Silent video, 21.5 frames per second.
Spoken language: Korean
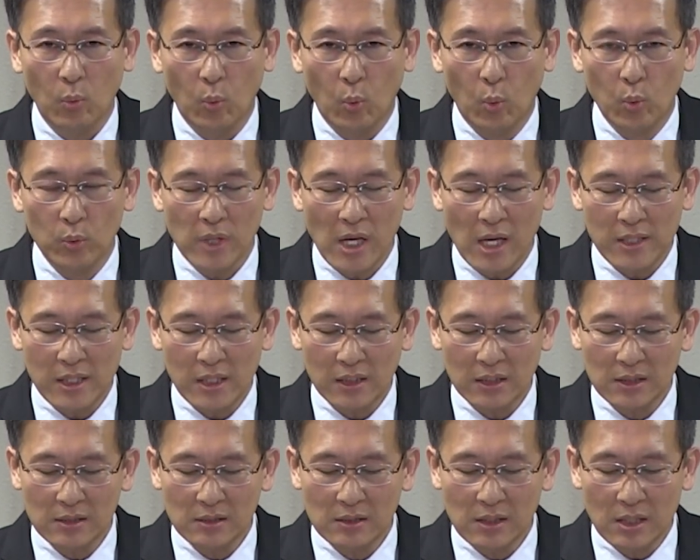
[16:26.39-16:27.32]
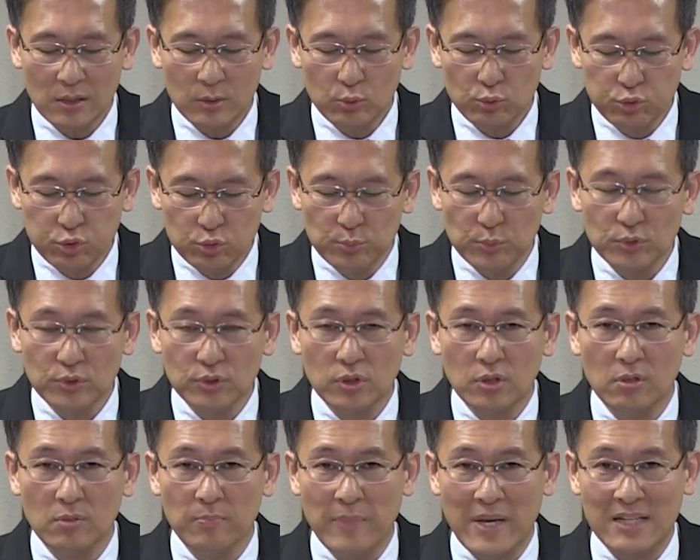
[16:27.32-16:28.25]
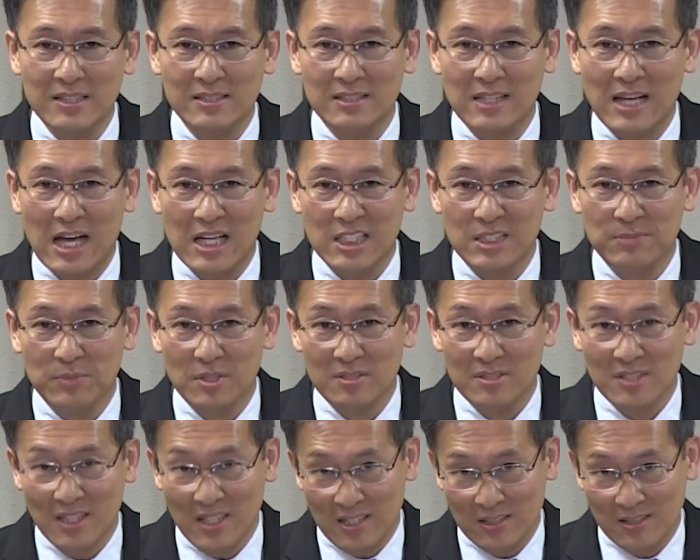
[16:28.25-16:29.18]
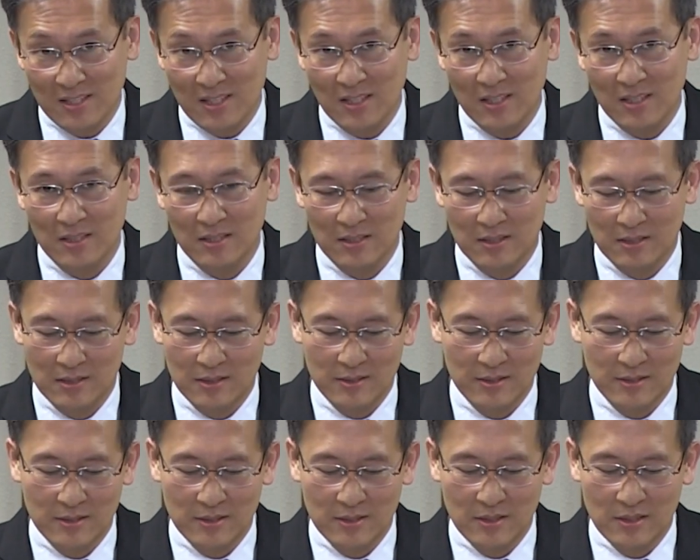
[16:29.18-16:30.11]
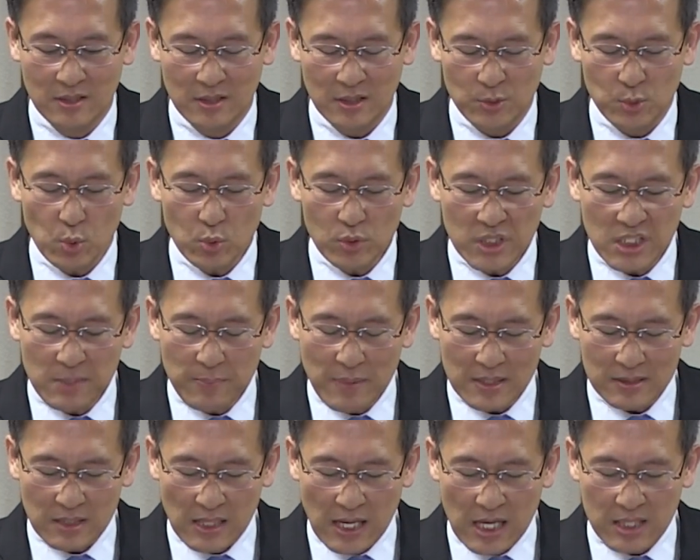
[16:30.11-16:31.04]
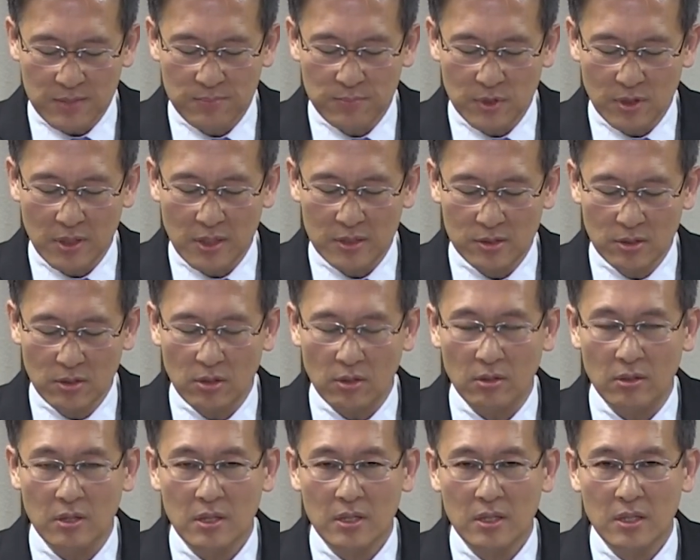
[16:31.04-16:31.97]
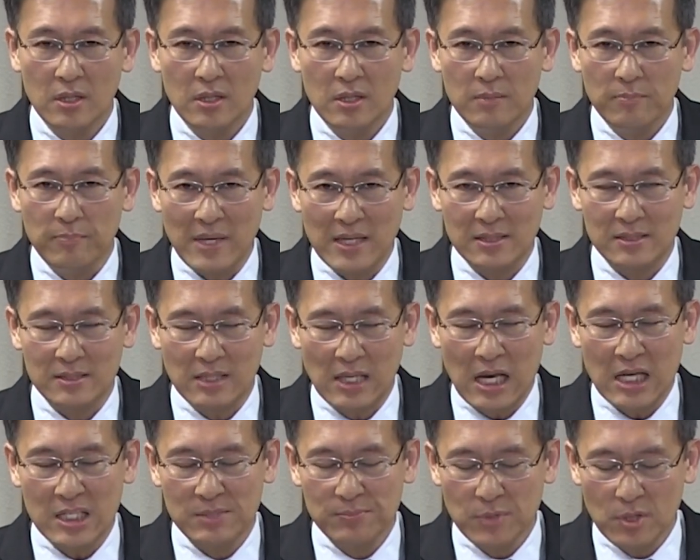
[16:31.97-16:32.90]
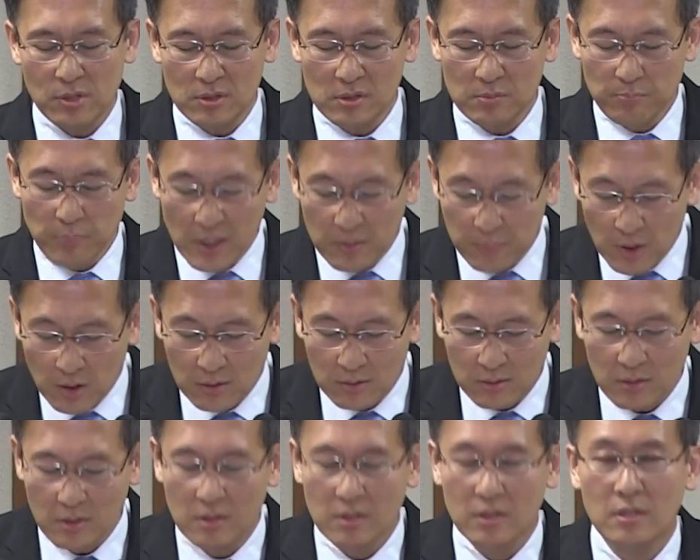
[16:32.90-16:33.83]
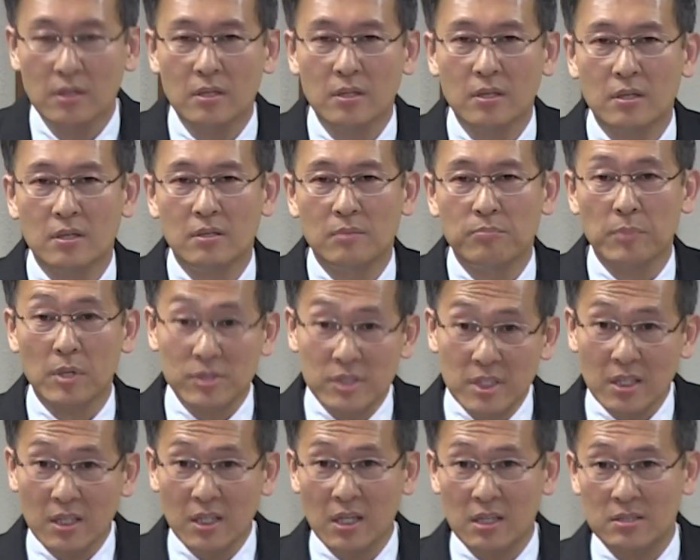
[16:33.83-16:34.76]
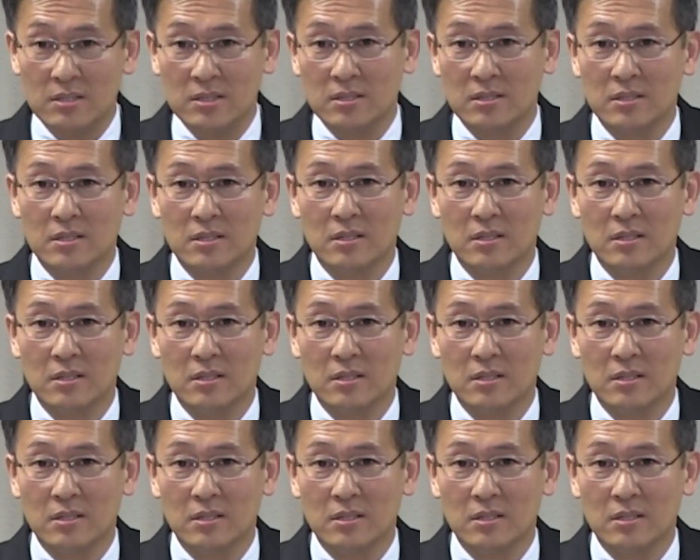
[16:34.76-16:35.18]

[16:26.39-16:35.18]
고난이 끝난 후부터 140년 살았다. 총 240년에서 140년을 빼면 몇 세까지?